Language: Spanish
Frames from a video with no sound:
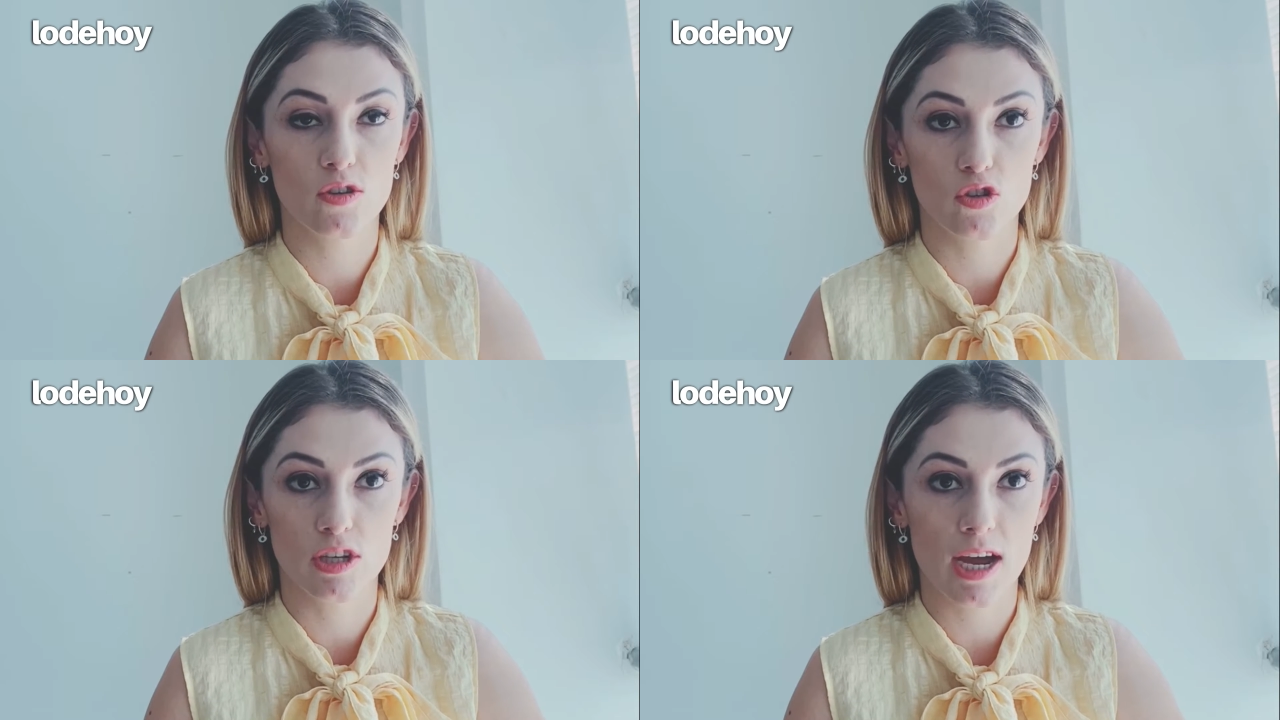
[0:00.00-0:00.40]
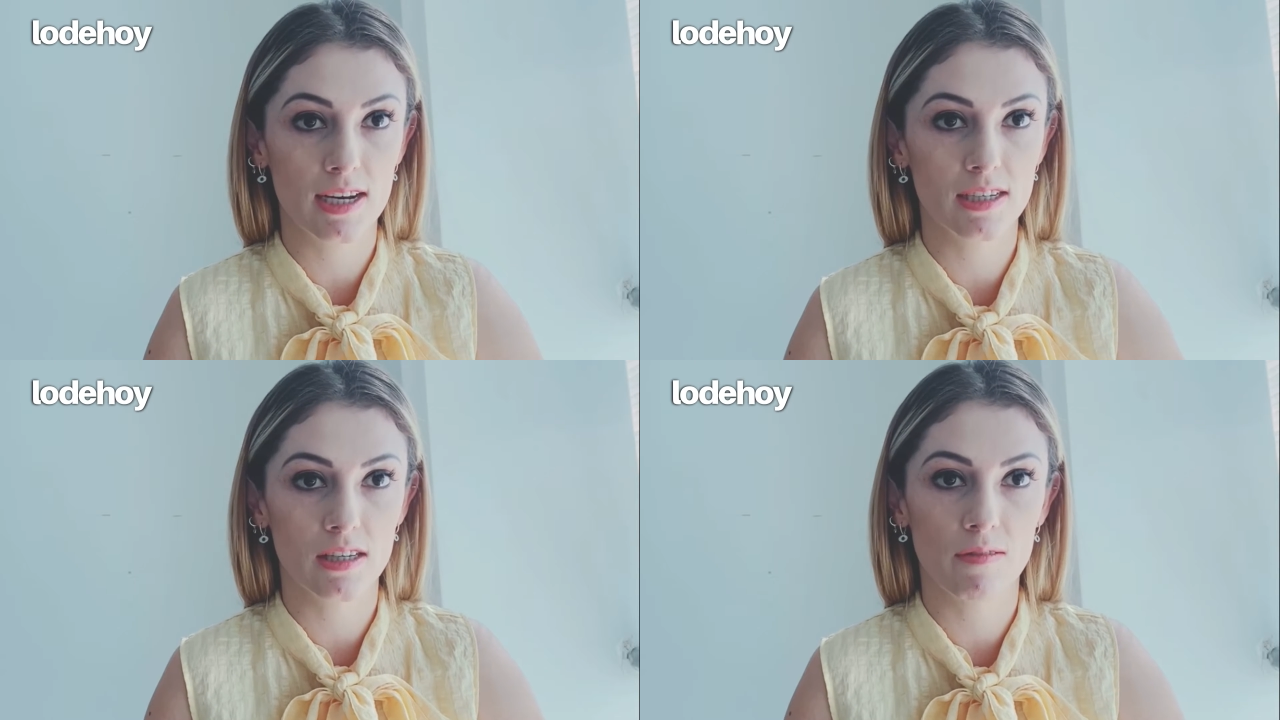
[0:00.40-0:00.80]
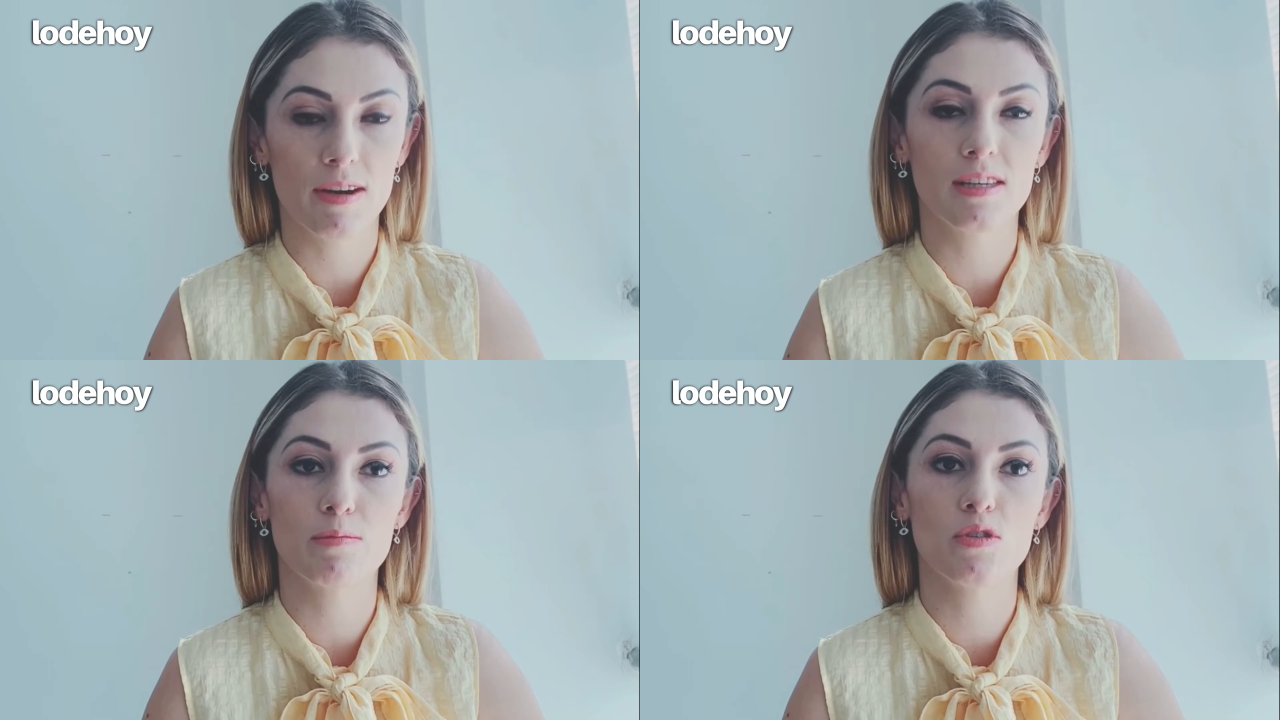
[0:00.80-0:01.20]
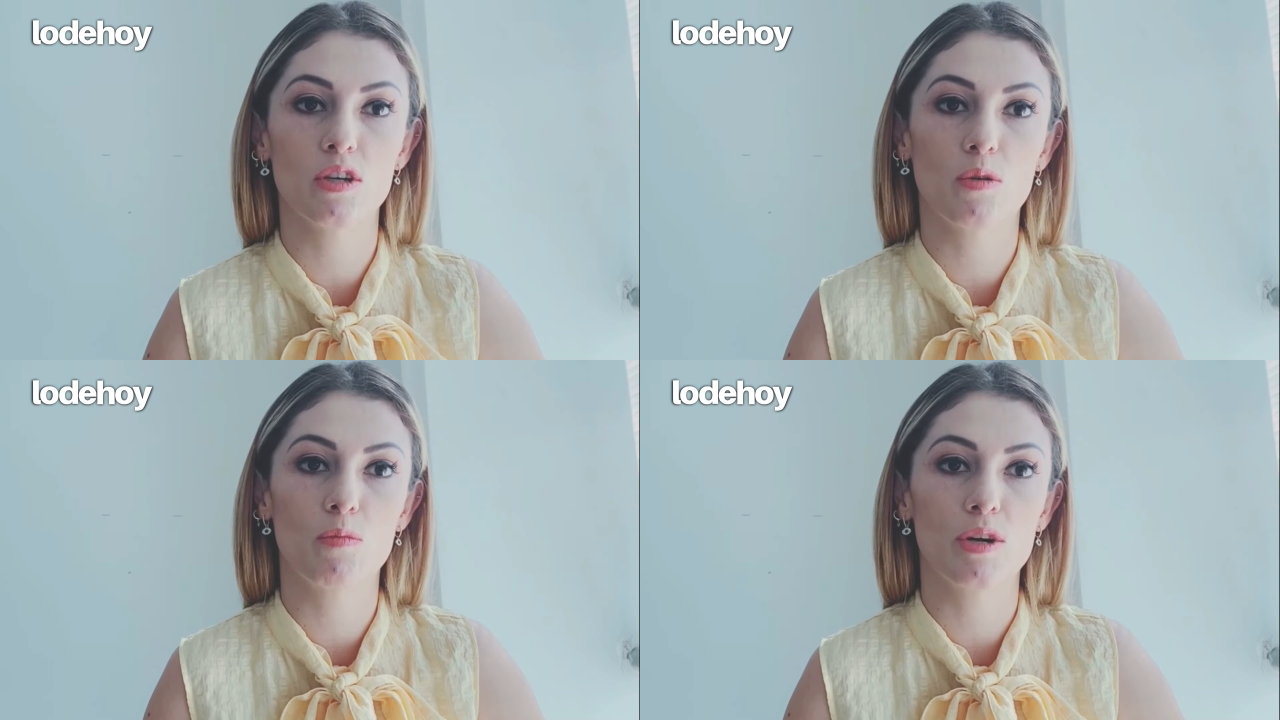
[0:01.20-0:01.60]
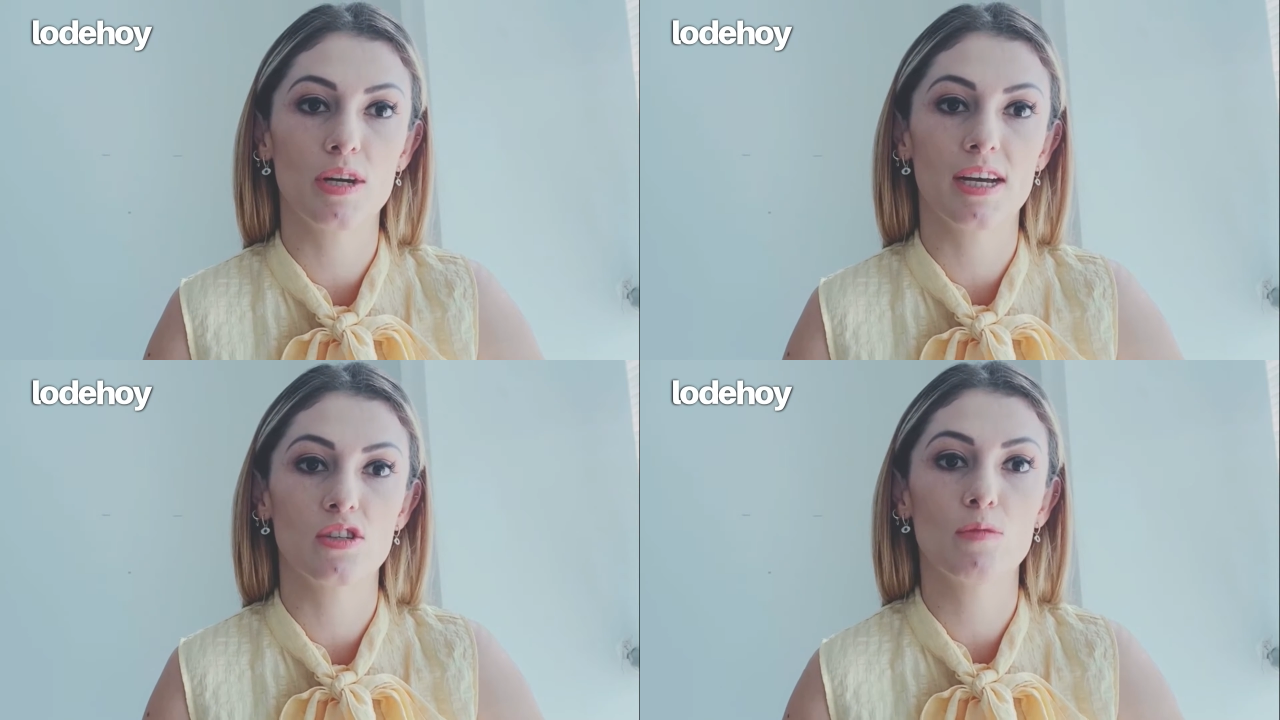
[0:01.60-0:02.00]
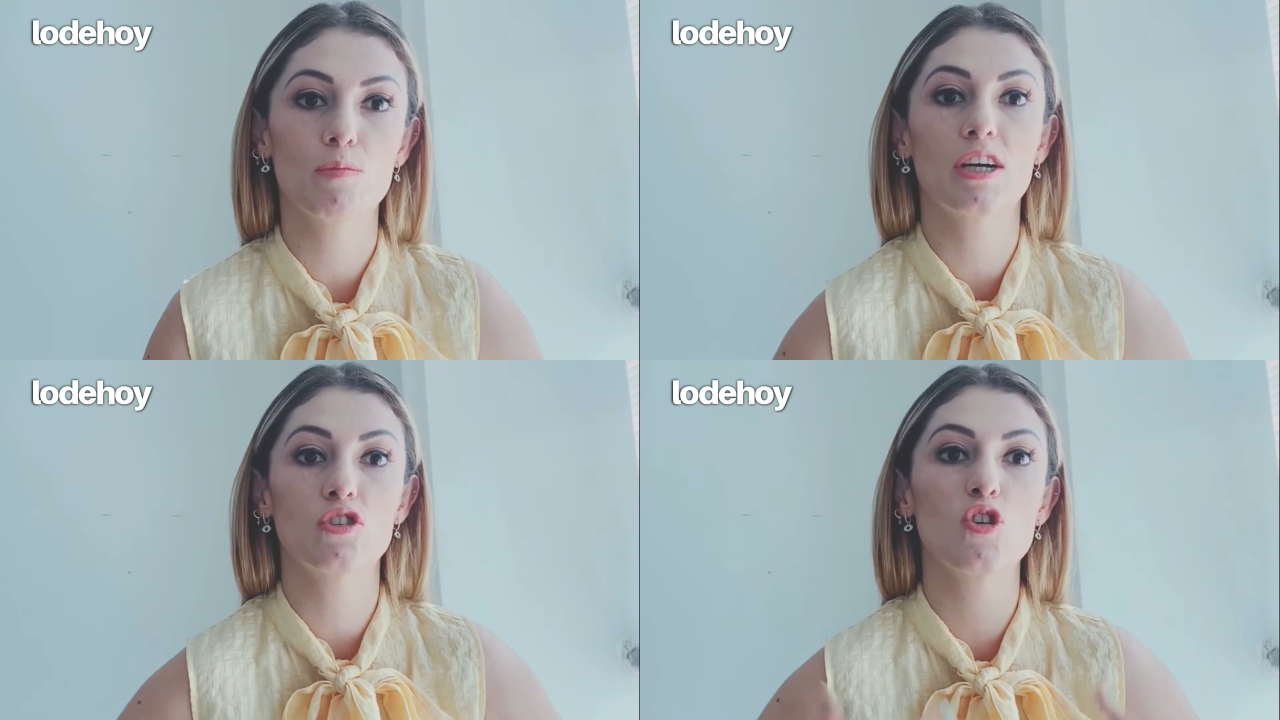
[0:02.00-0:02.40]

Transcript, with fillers: redes sociales y en diferentes medios de comunicación,